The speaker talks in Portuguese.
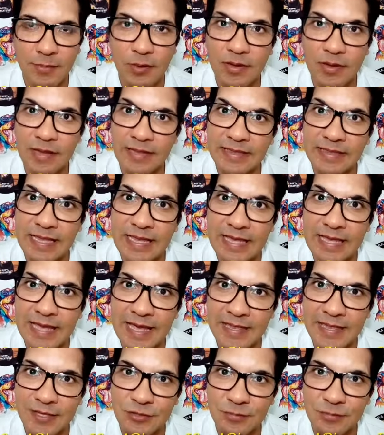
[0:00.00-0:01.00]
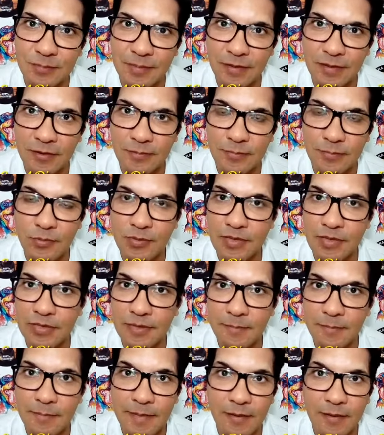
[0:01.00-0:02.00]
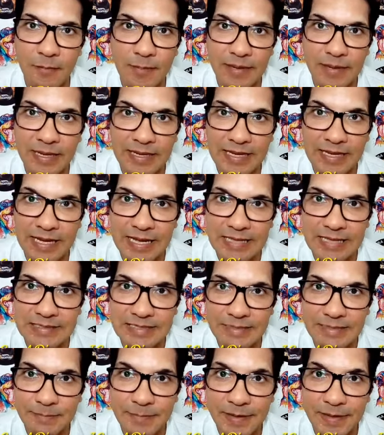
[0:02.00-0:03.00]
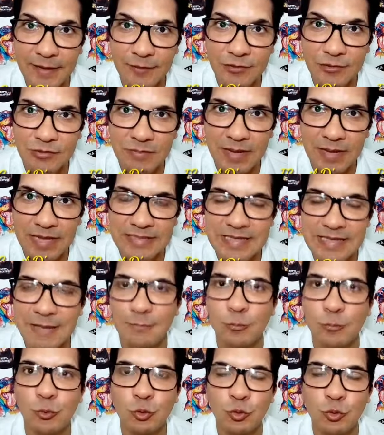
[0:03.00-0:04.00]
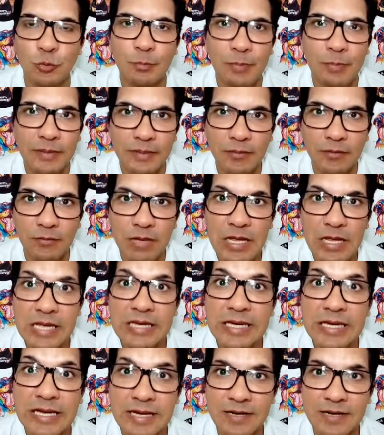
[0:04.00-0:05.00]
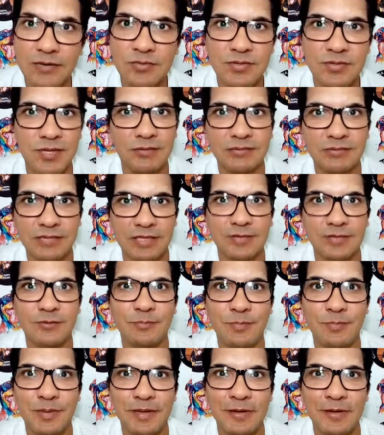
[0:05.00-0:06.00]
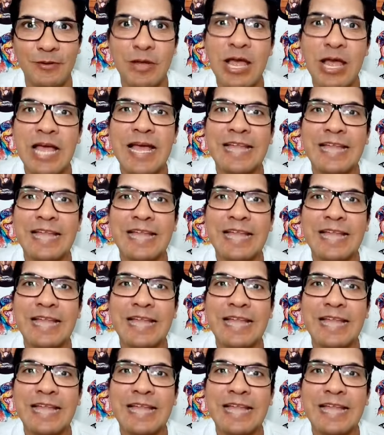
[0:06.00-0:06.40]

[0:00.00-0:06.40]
Porque tem queda de pelo, porque tem pelo pela casa, pelo demais é muito pelo. Cão saltando pelo.